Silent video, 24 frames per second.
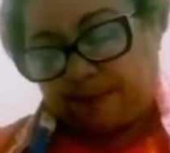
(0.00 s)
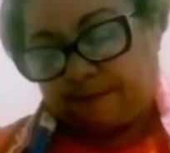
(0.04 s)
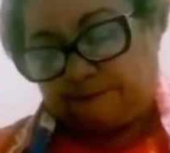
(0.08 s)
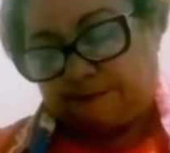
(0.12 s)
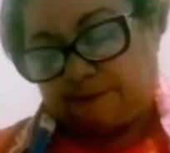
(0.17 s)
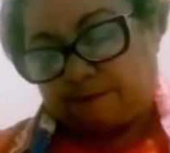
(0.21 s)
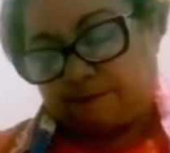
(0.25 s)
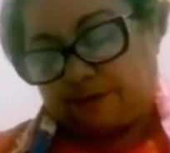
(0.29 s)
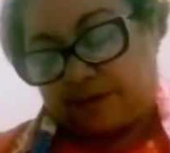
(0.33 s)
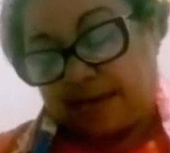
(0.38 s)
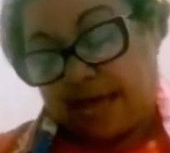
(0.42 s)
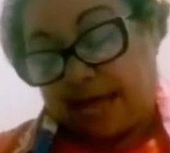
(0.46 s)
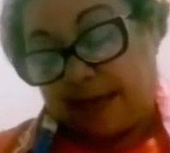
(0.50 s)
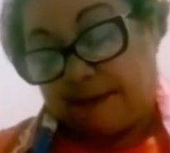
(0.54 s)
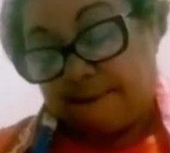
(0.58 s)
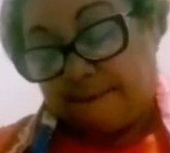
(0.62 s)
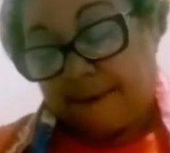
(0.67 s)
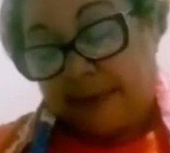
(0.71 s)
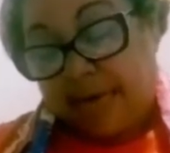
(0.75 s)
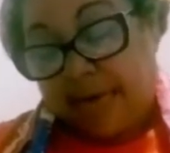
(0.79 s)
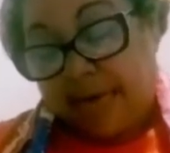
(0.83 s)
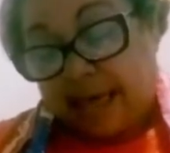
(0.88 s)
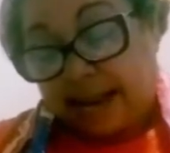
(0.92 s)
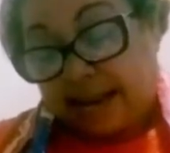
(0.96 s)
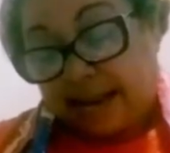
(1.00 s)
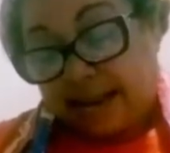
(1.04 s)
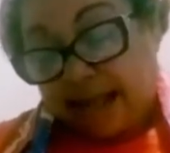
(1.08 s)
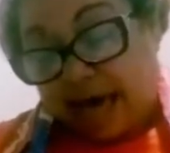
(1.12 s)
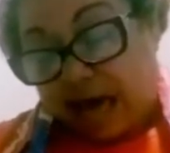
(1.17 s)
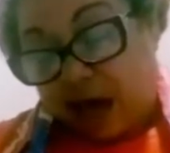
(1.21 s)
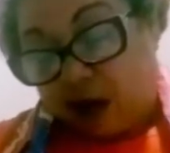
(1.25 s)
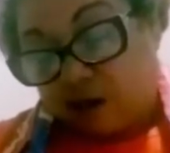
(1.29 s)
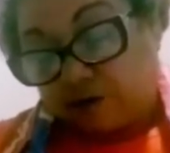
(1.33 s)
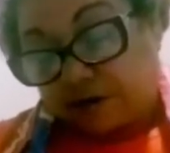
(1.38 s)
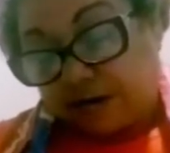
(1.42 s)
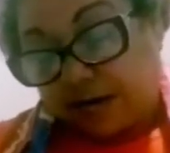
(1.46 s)
Vamos lá?
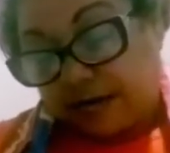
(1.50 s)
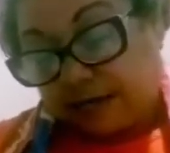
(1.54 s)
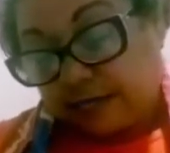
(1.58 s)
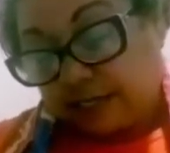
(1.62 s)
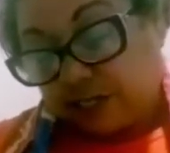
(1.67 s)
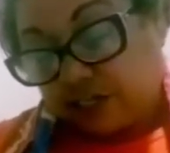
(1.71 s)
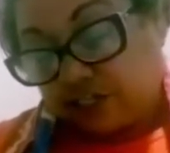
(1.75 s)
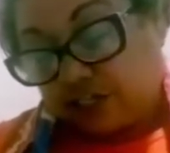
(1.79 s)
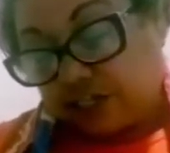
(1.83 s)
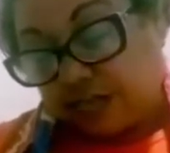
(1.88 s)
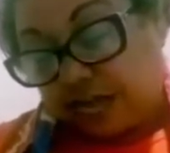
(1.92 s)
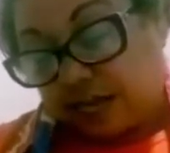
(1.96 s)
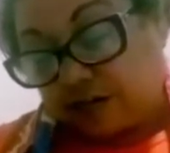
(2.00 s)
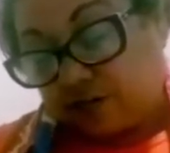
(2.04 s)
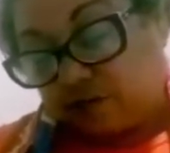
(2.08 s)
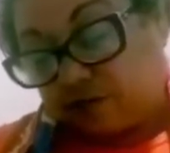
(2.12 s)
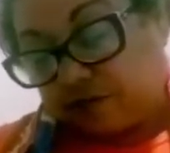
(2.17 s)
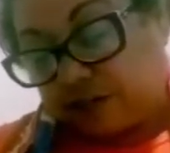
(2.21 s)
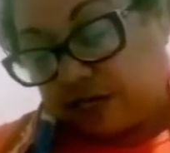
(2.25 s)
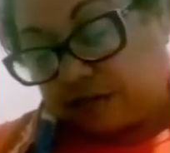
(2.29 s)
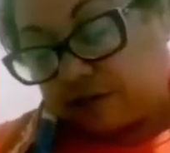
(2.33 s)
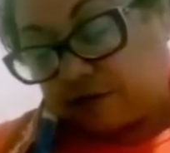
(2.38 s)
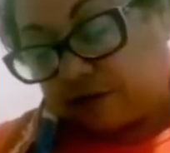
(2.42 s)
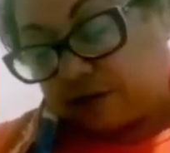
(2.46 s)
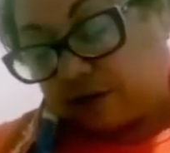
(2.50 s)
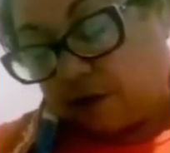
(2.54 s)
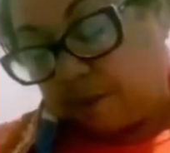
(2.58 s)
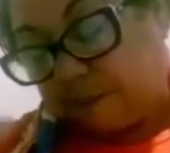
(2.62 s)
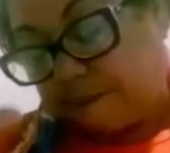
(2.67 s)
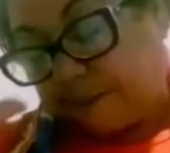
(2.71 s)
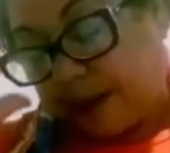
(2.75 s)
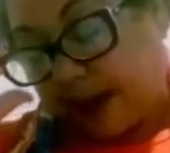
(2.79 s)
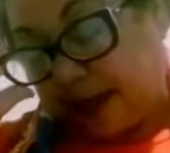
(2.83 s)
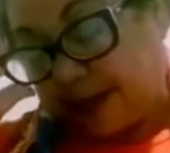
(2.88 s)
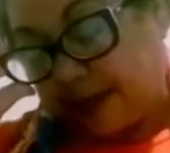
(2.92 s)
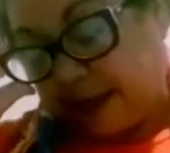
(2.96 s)
Laura está ajudando seu
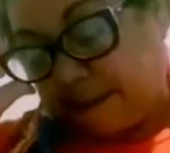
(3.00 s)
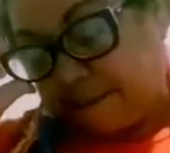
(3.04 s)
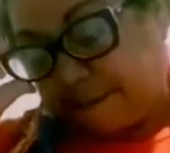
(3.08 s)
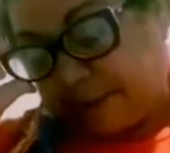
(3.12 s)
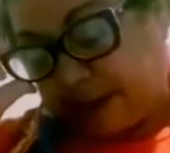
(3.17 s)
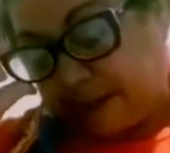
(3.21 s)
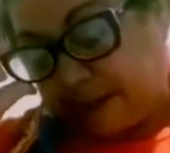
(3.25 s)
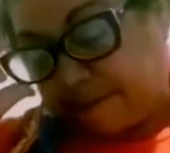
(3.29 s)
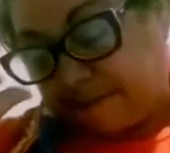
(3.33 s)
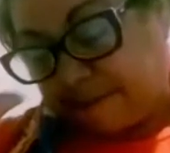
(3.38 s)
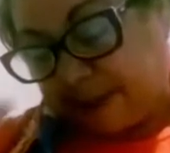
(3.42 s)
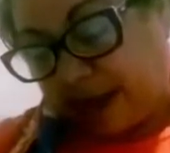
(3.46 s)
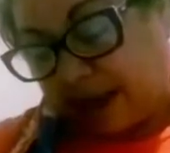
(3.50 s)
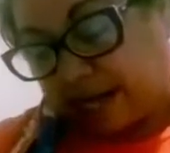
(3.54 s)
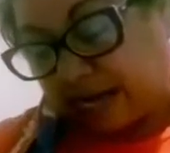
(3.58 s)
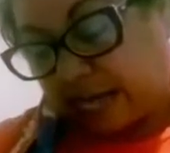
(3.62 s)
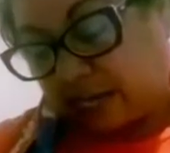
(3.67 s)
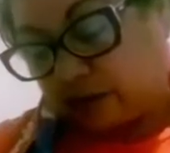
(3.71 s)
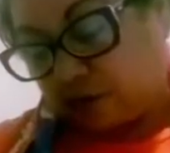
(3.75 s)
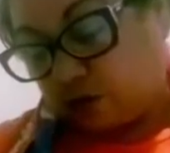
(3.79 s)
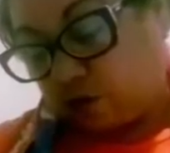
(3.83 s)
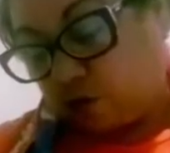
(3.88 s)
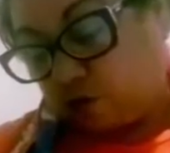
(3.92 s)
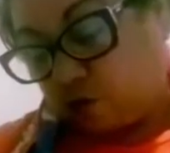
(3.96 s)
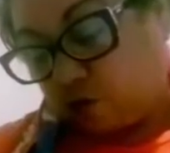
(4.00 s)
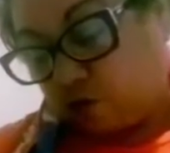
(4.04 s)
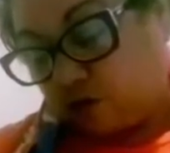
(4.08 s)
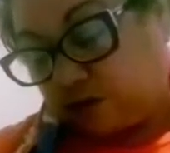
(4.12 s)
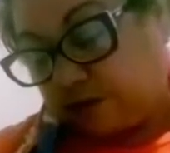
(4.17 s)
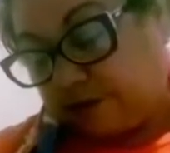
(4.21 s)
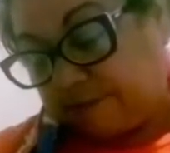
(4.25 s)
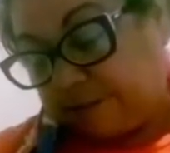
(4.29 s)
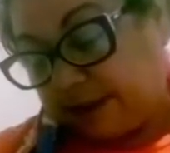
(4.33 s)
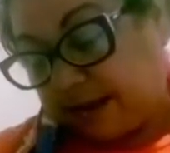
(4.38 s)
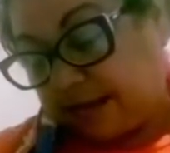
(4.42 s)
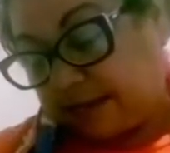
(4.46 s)
pai a preparar suco
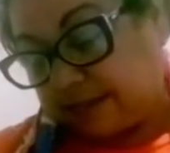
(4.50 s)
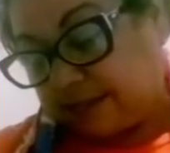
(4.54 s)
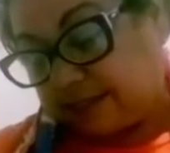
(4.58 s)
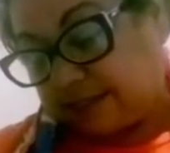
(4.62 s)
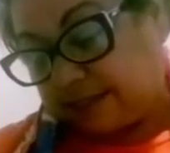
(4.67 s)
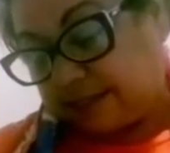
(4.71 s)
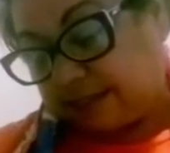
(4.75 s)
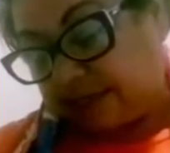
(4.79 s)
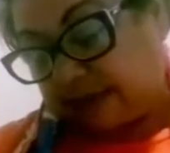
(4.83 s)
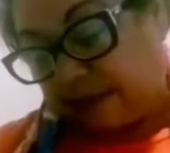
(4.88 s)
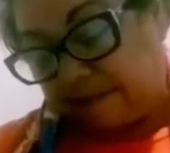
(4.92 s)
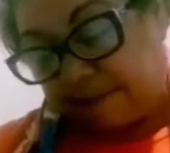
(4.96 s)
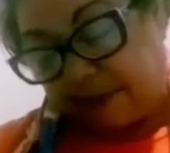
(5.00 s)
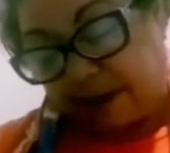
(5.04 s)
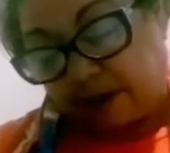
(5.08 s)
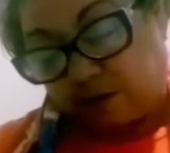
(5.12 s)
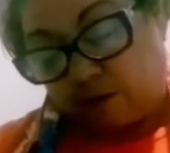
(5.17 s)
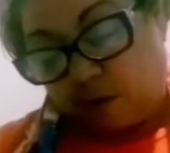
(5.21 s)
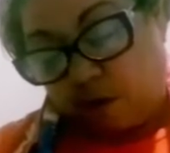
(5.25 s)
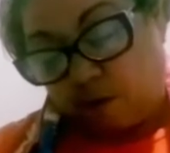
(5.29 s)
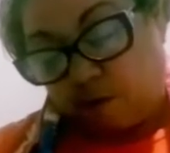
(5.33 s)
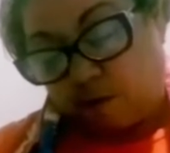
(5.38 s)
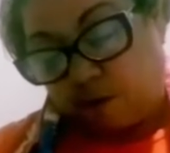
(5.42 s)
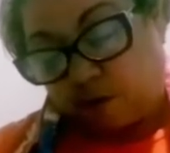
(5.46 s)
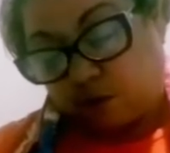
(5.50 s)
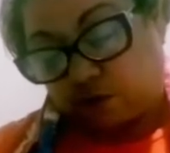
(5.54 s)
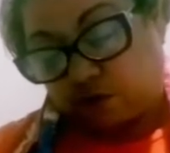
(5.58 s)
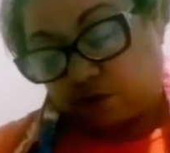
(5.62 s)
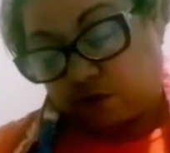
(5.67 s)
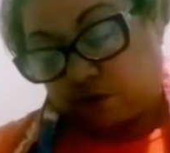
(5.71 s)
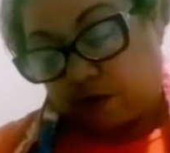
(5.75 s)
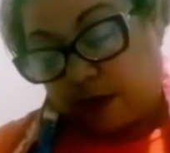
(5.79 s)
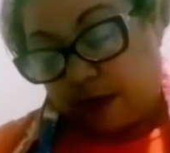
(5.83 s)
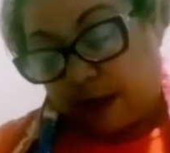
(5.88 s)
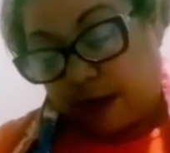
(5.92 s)
de melancia para o almoço.